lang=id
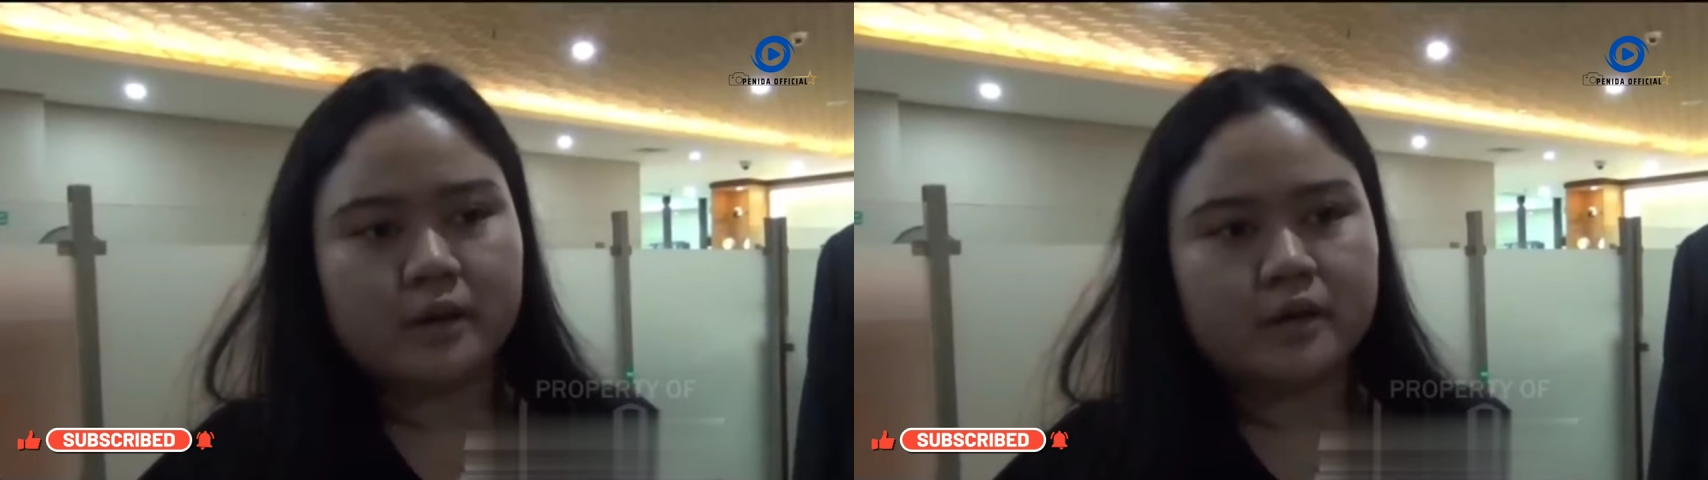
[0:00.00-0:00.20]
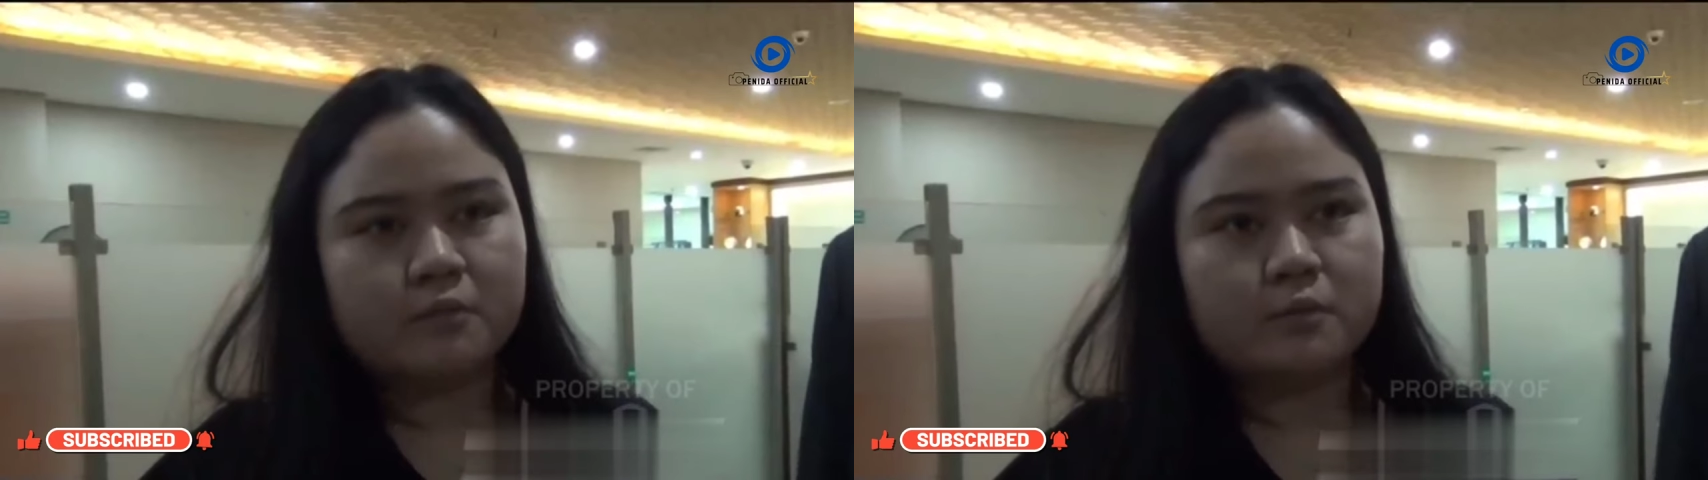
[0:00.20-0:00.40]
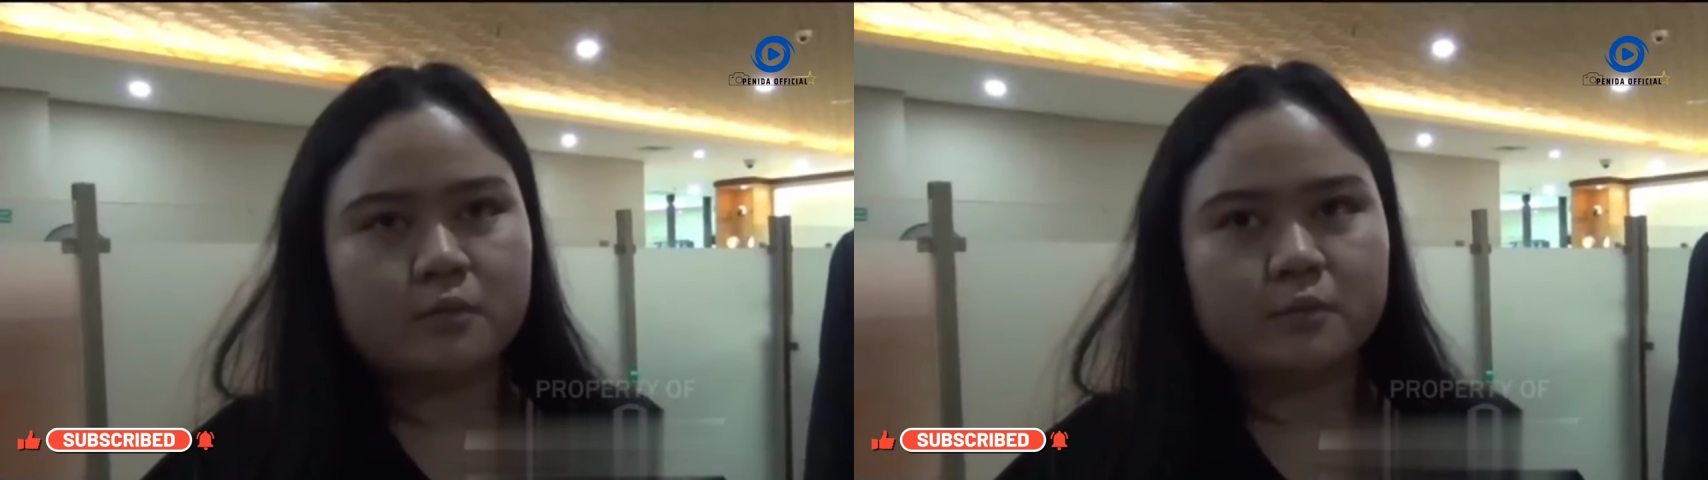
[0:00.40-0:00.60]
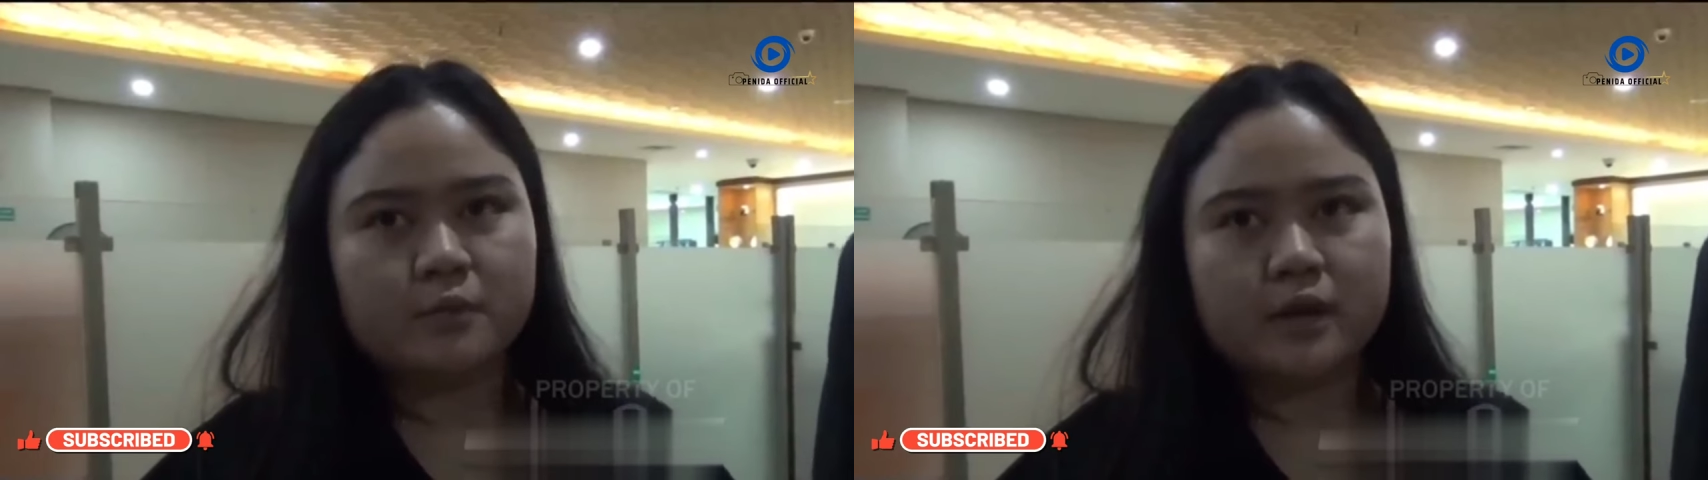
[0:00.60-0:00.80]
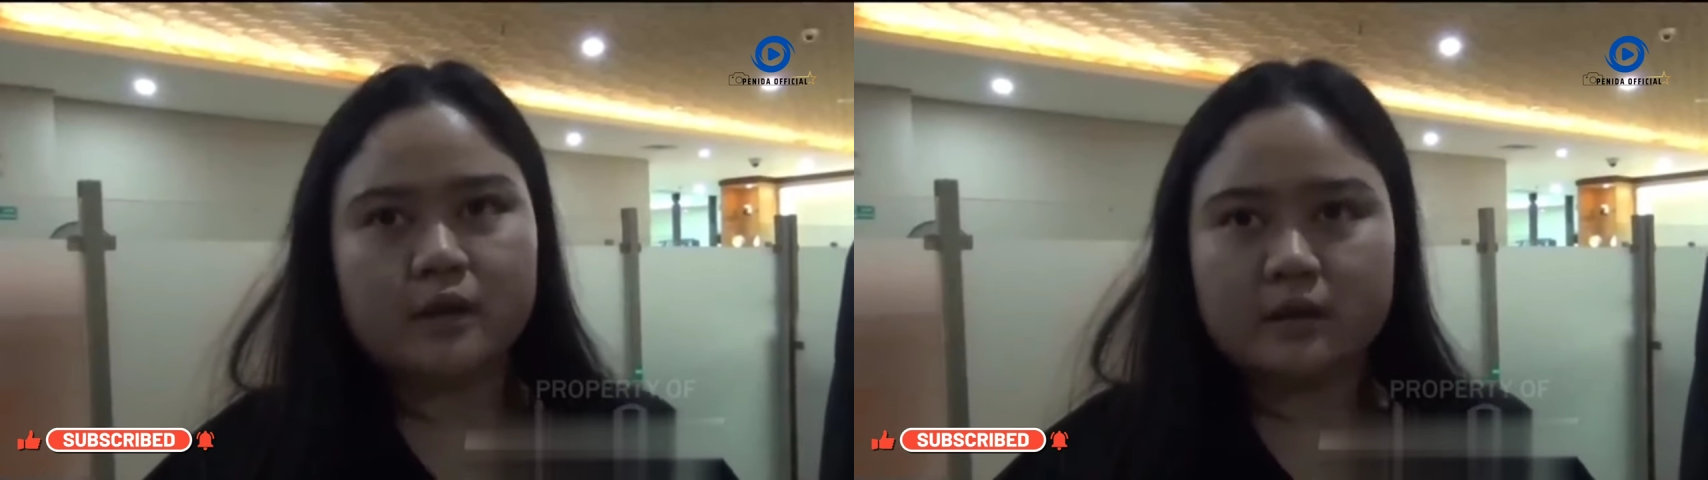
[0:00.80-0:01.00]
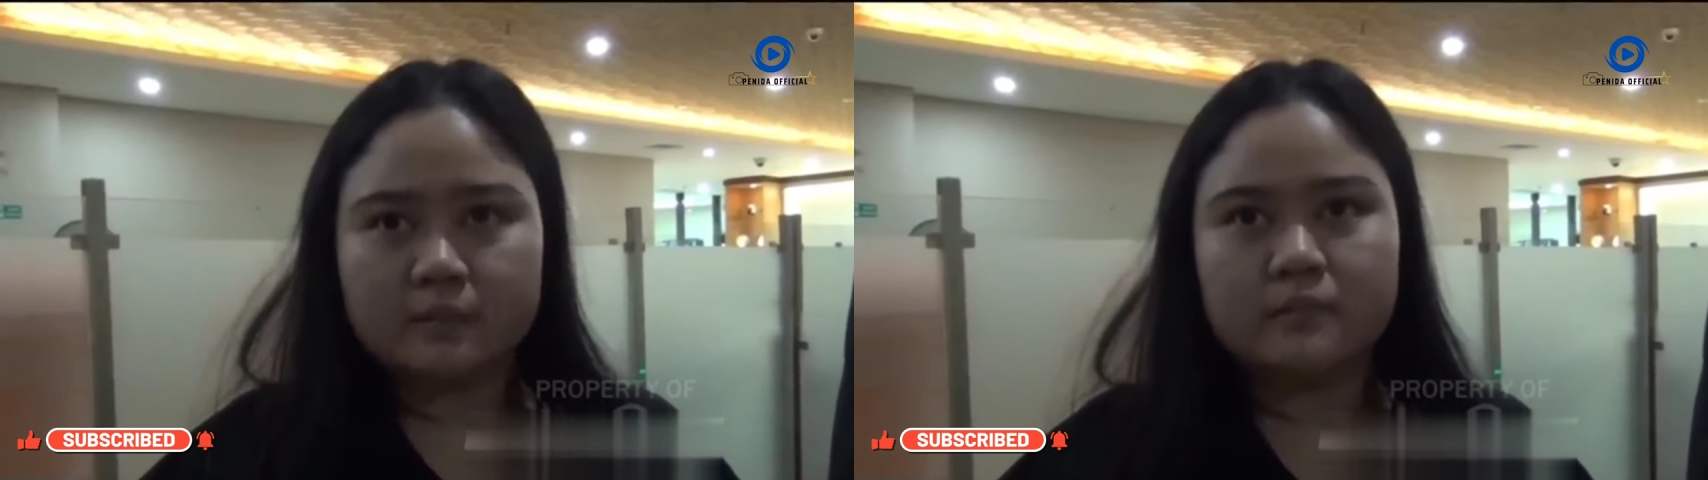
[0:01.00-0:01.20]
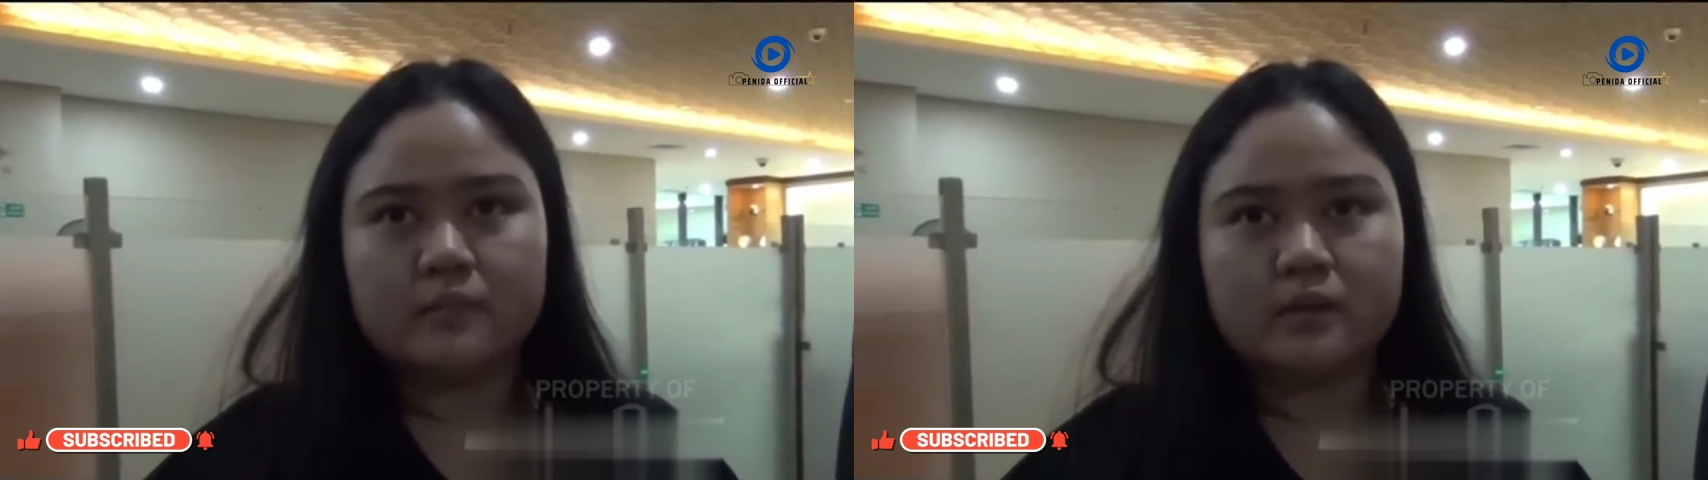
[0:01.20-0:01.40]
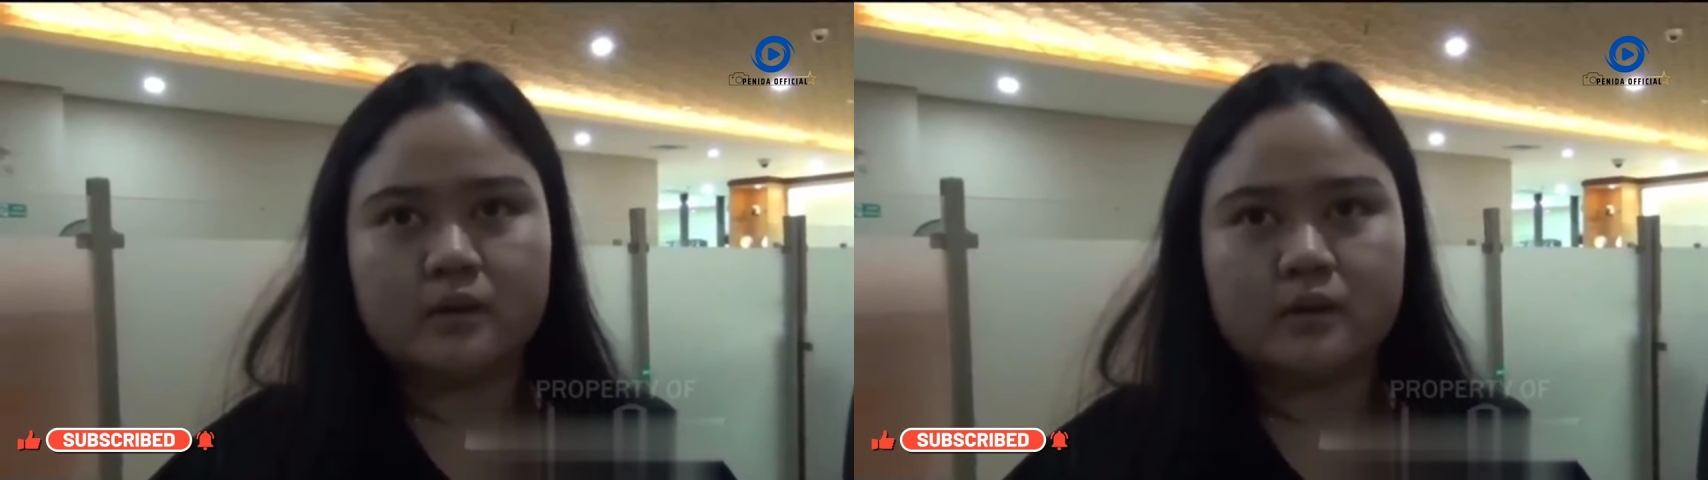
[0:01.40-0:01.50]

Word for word: saat masih aktif